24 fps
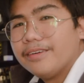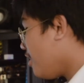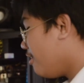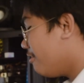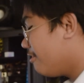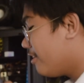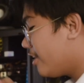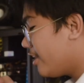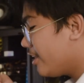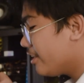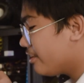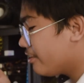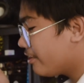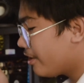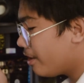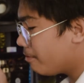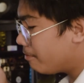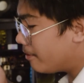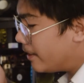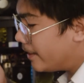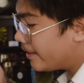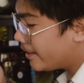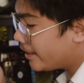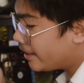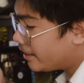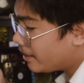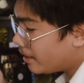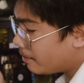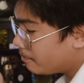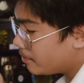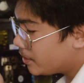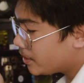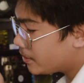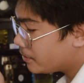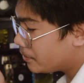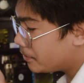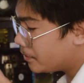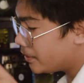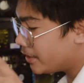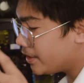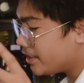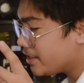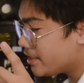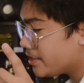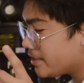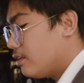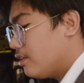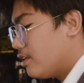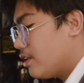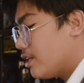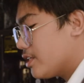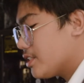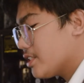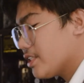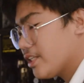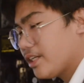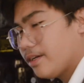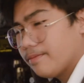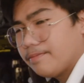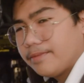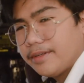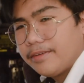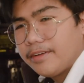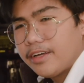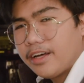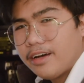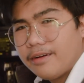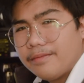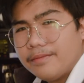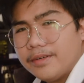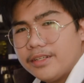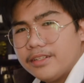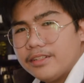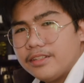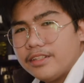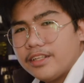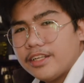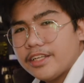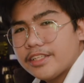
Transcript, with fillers: Well, ito nga parang ginamit ko is Nescafe nga ba yan?